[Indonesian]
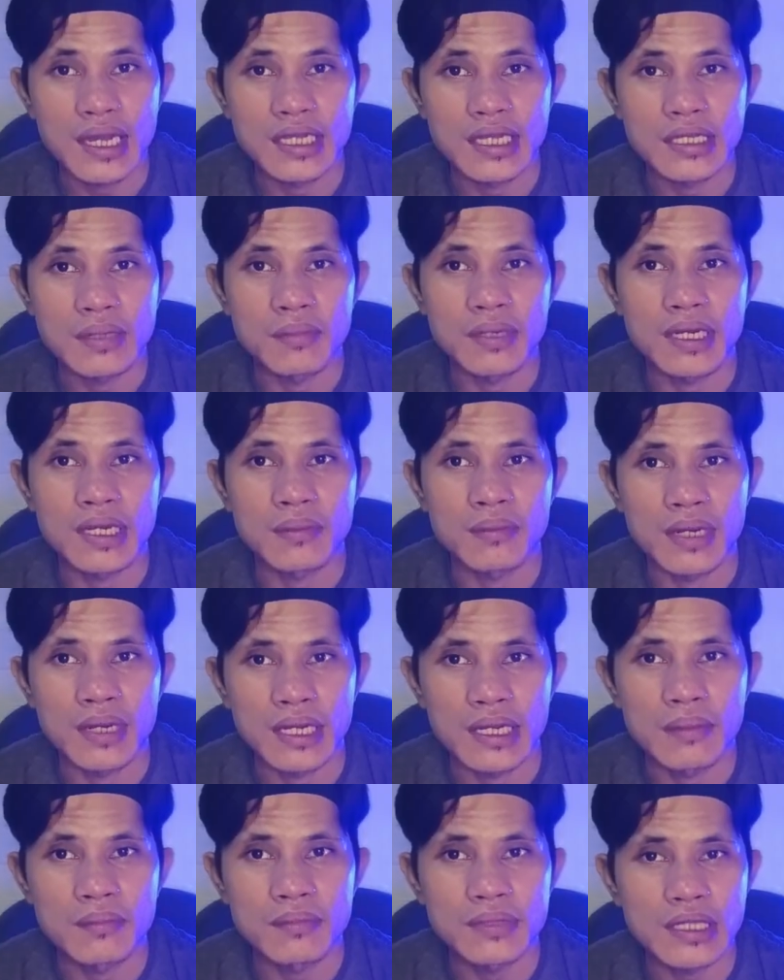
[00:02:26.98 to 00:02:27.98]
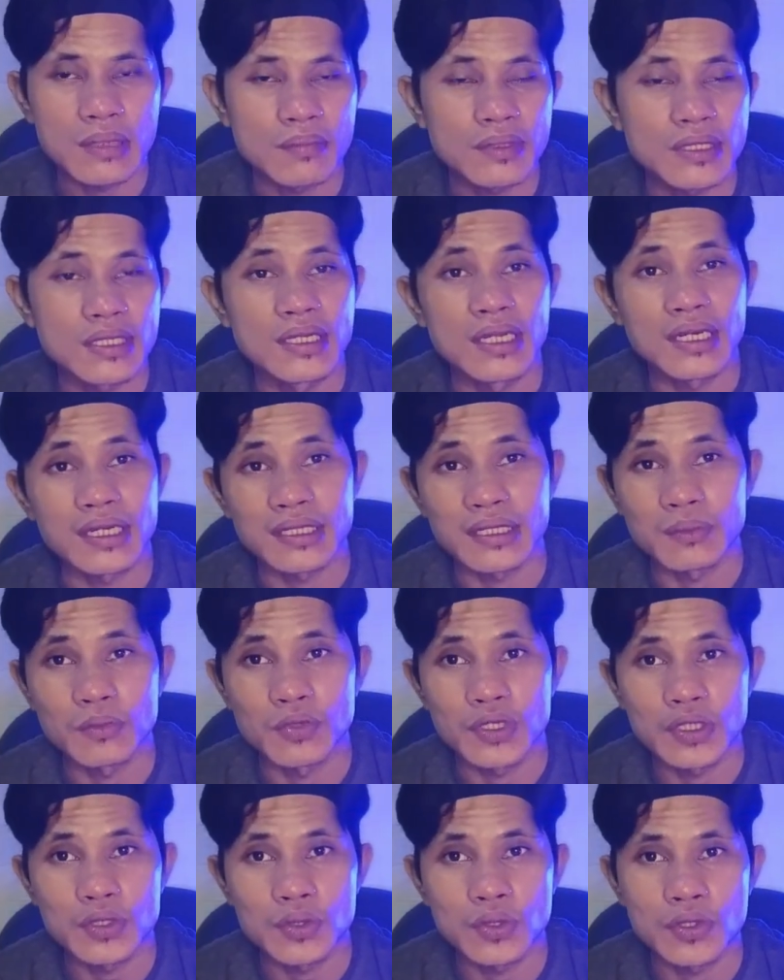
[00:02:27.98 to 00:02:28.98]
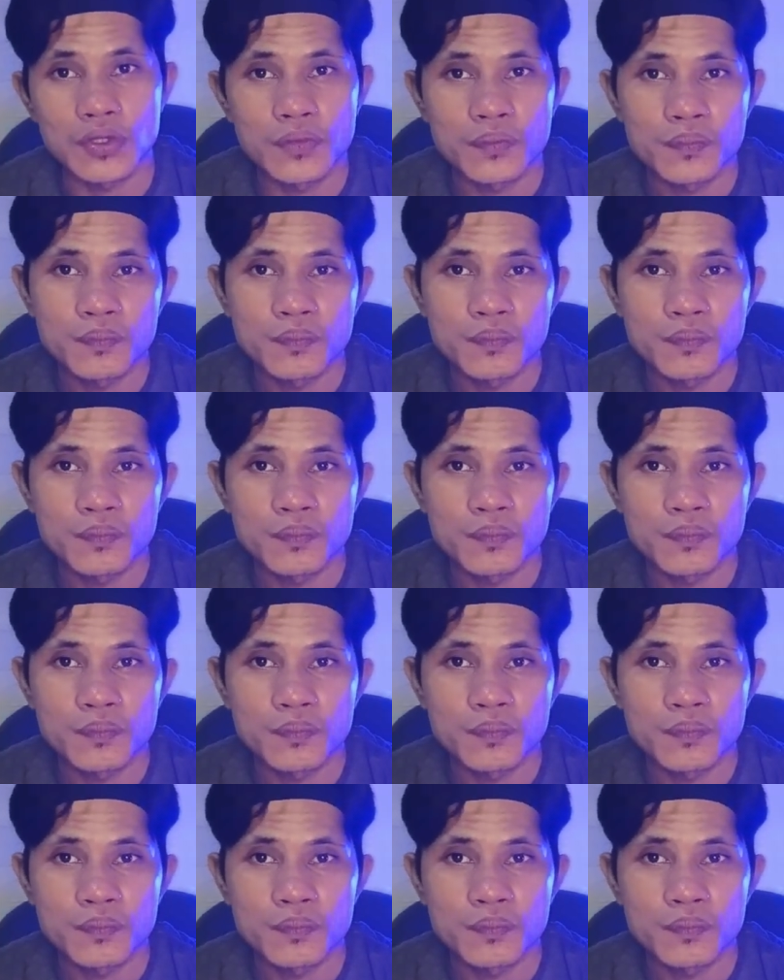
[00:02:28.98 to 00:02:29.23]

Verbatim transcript: ayam malam-malam tapi tidak ketemu itu.